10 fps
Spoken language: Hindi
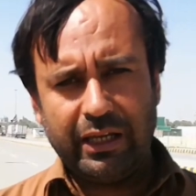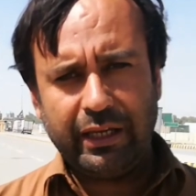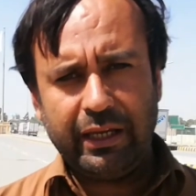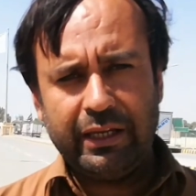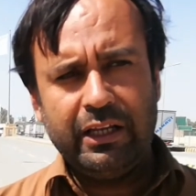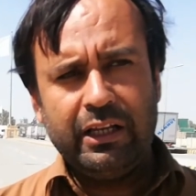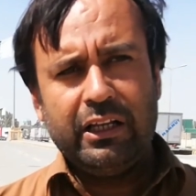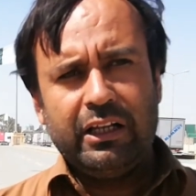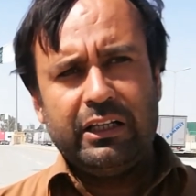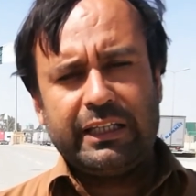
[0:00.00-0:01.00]
आए हैं
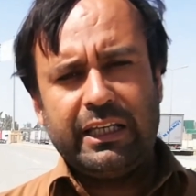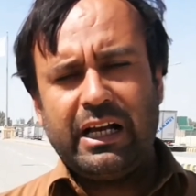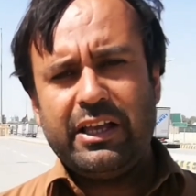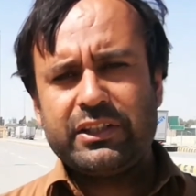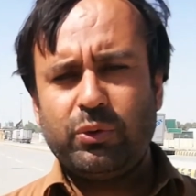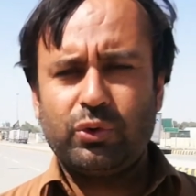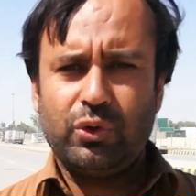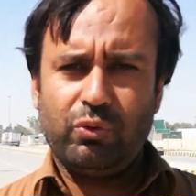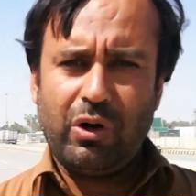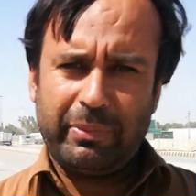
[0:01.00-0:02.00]
लेकिन यहाँ से
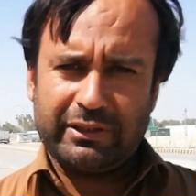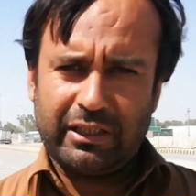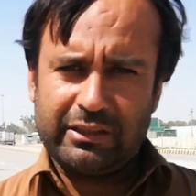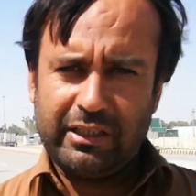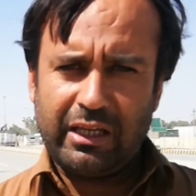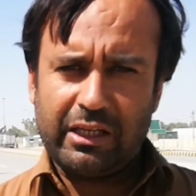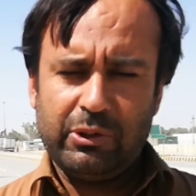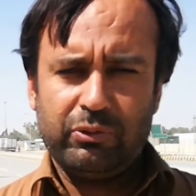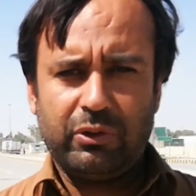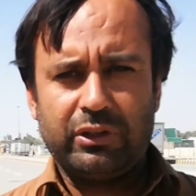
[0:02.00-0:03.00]
उनको वापस कर दिया गया
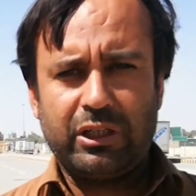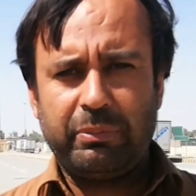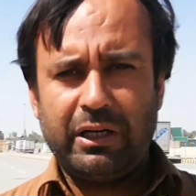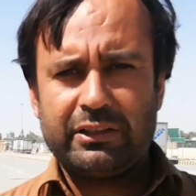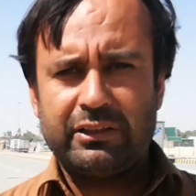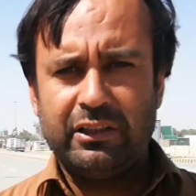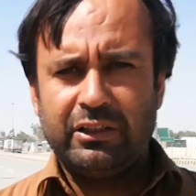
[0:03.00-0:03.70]
क्योंकि उनके पास